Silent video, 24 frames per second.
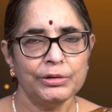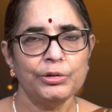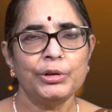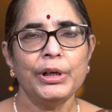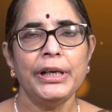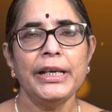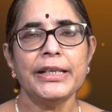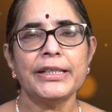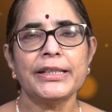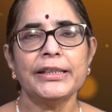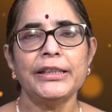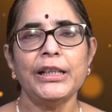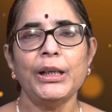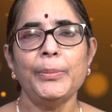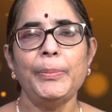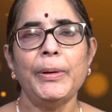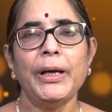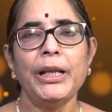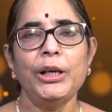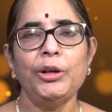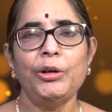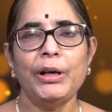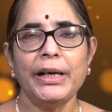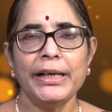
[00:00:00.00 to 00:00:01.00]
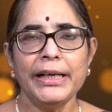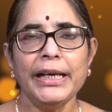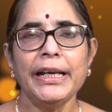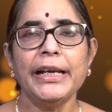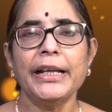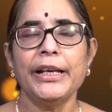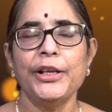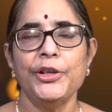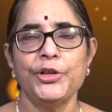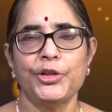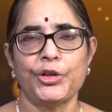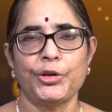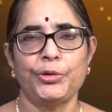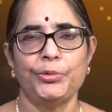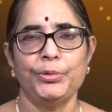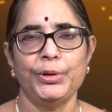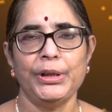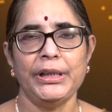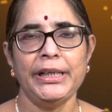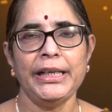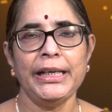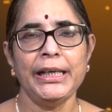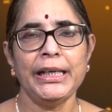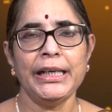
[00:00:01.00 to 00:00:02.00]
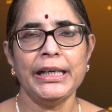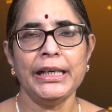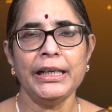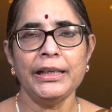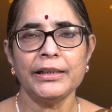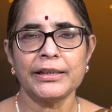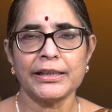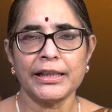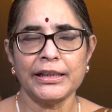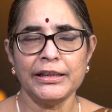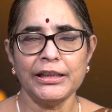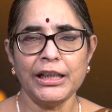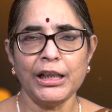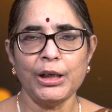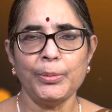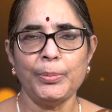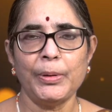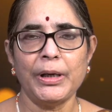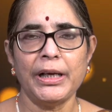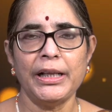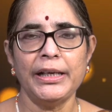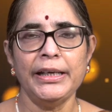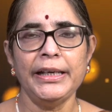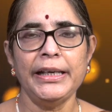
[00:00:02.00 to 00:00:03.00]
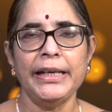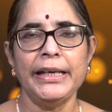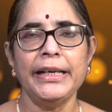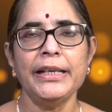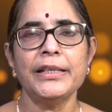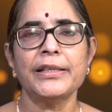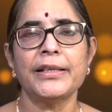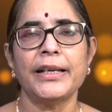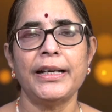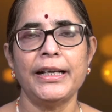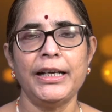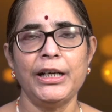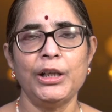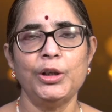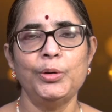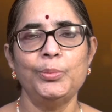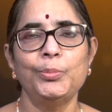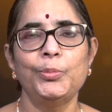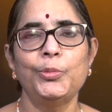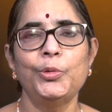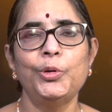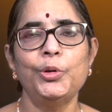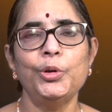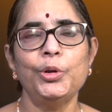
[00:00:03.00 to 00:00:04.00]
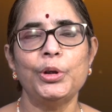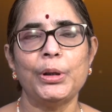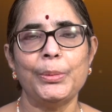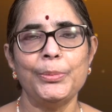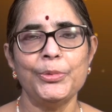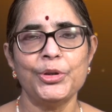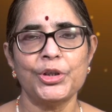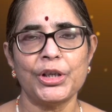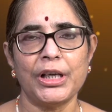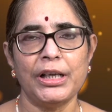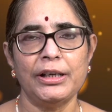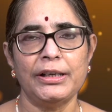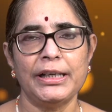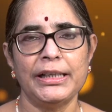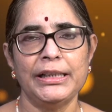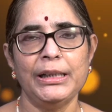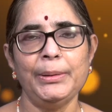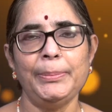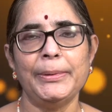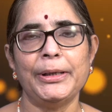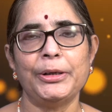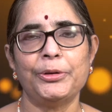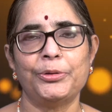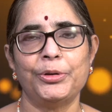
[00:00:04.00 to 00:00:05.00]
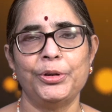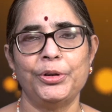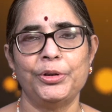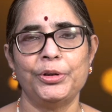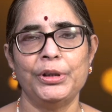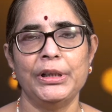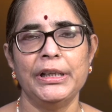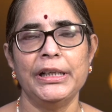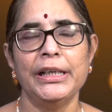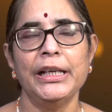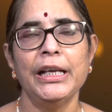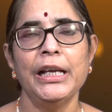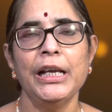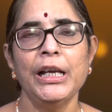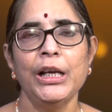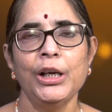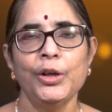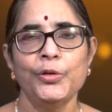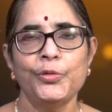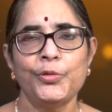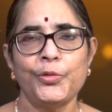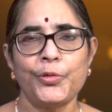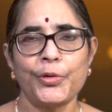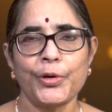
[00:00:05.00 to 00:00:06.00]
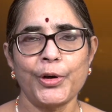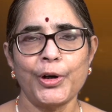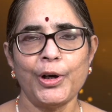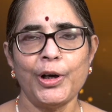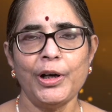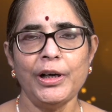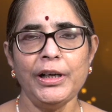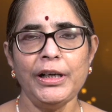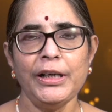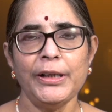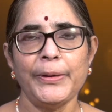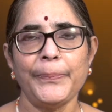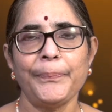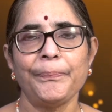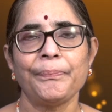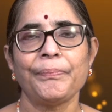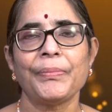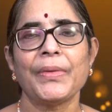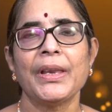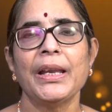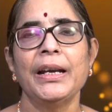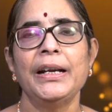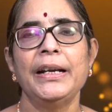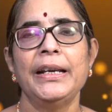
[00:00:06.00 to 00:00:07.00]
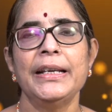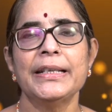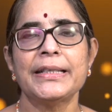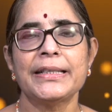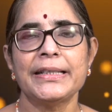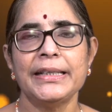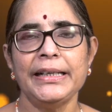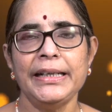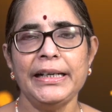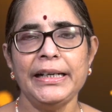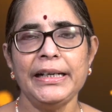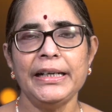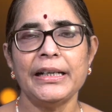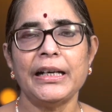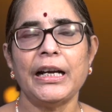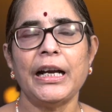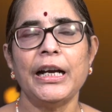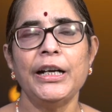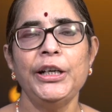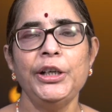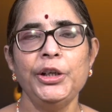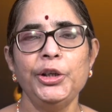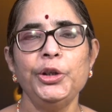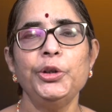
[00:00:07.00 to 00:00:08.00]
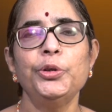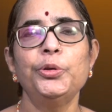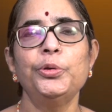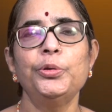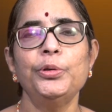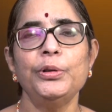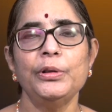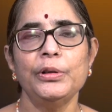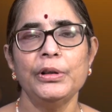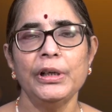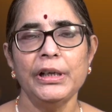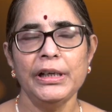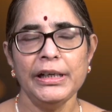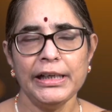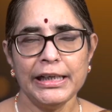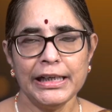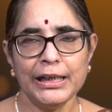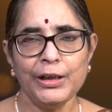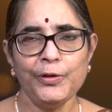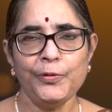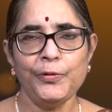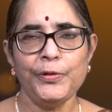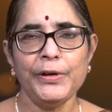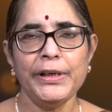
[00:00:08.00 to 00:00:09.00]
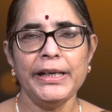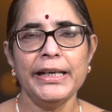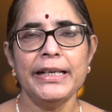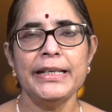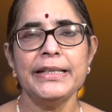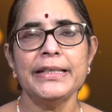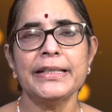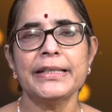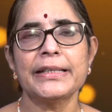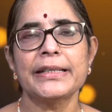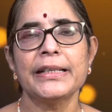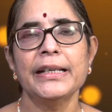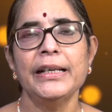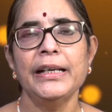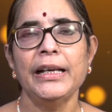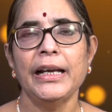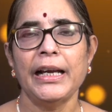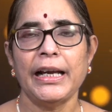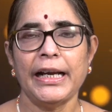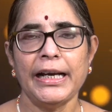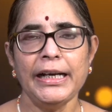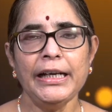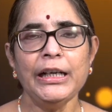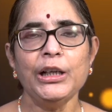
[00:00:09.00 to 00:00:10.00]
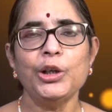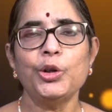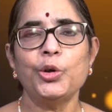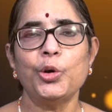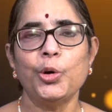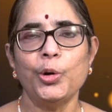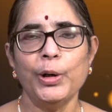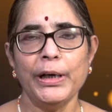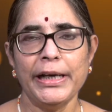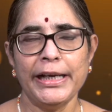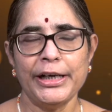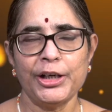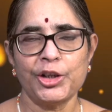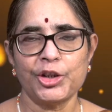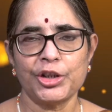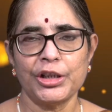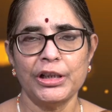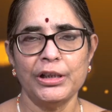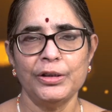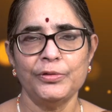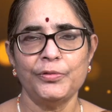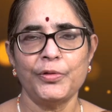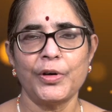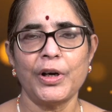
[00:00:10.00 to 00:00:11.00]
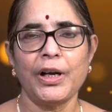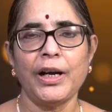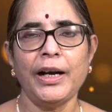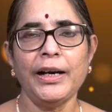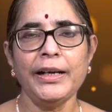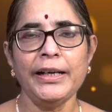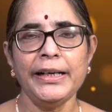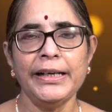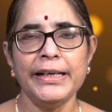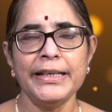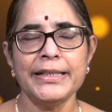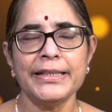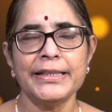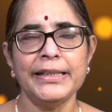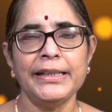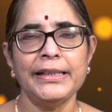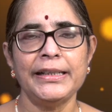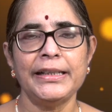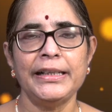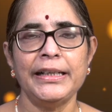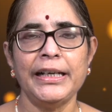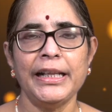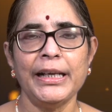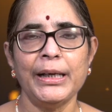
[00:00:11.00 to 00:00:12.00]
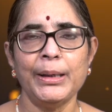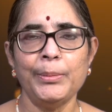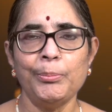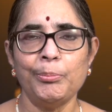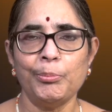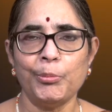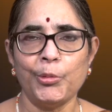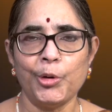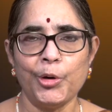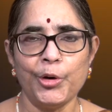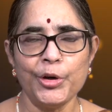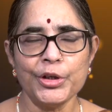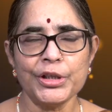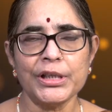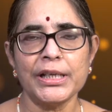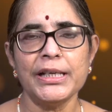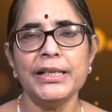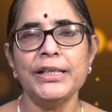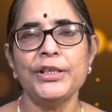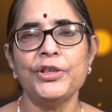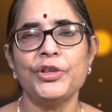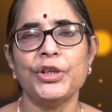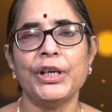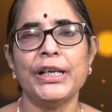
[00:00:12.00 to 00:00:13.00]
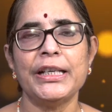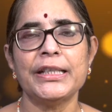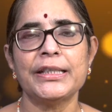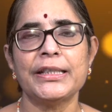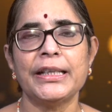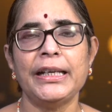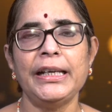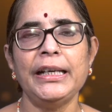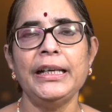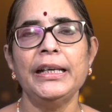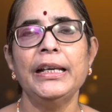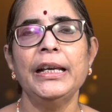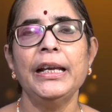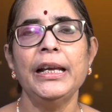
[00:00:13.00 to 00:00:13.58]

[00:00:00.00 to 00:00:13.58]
కొన్ని సందర్భాల్లో అంగీకరించరు ఈ సందర్భాల్ని చట్టం మూడు అంశాల కింద పేర్కొంటుంది ఫ్రాడ్ డిసీట్ అండ్యూ ఇన్ఫ్లుయెన్స్ అండ్ కోయర్షన్ ఫ్రాడ్ డిసీట్ అంటే మోసం చేసి